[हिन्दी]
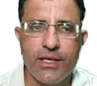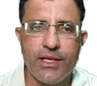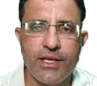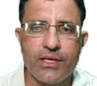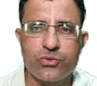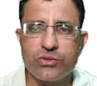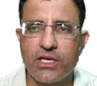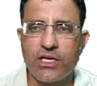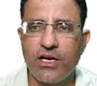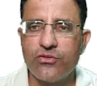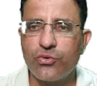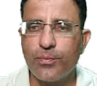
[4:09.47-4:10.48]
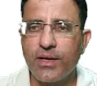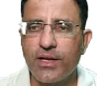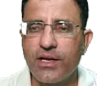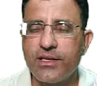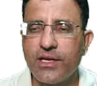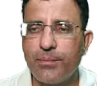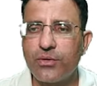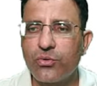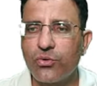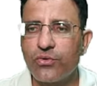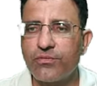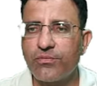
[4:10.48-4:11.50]
140 रुपए का यहाँ पे
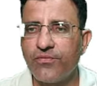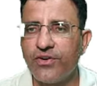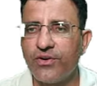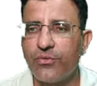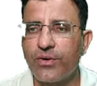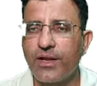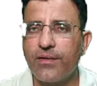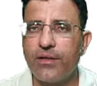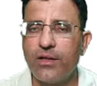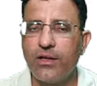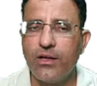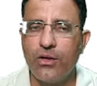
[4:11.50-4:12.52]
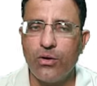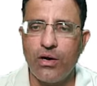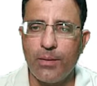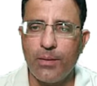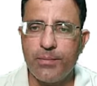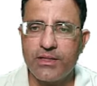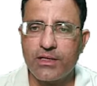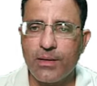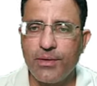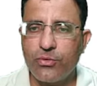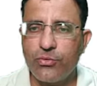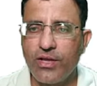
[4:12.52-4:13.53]
ग्रोस प्रॉफिट हो रहा है अभी तक
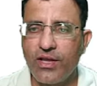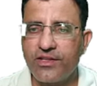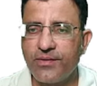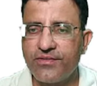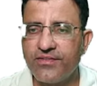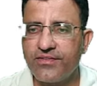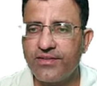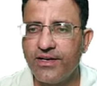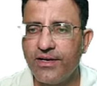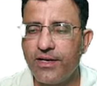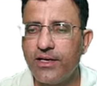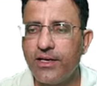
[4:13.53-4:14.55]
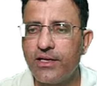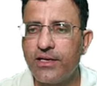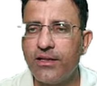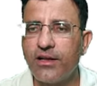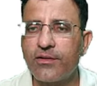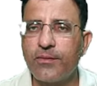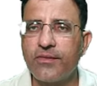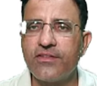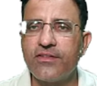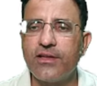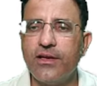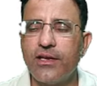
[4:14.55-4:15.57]
हमने कोई एक्सपेंसेस की एंट्री नहीं करी
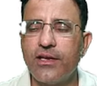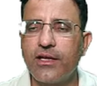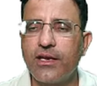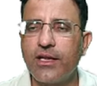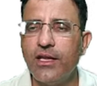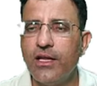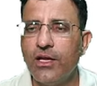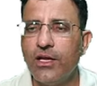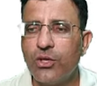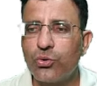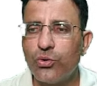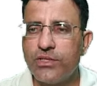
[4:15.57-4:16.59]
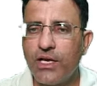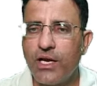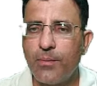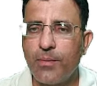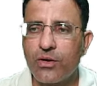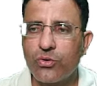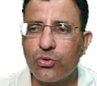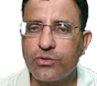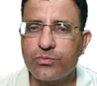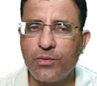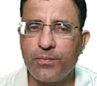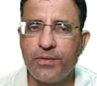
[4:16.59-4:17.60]
एक्सपेंसेस की एंट्री करेंगे तो ये हमारा ग्रोस
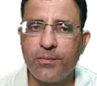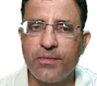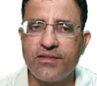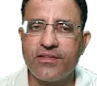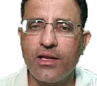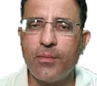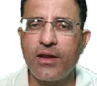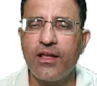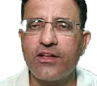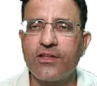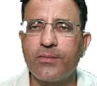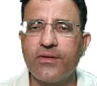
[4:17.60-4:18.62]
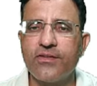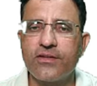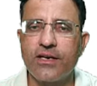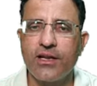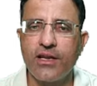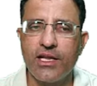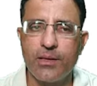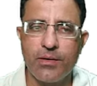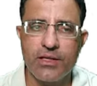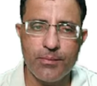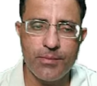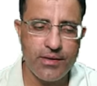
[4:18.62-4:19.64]
प्रॉफिट में से हमारे एक्सपेंसेस घटाने के
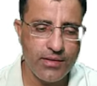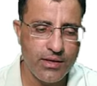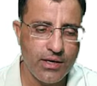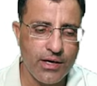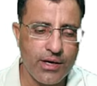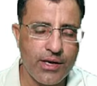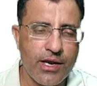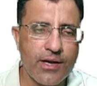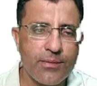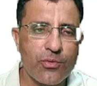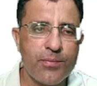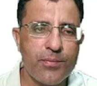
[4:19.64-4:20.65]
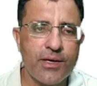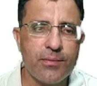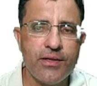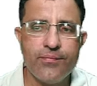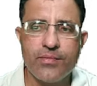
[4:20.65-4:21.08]
बाद हमें नेट प्रॉफिट भी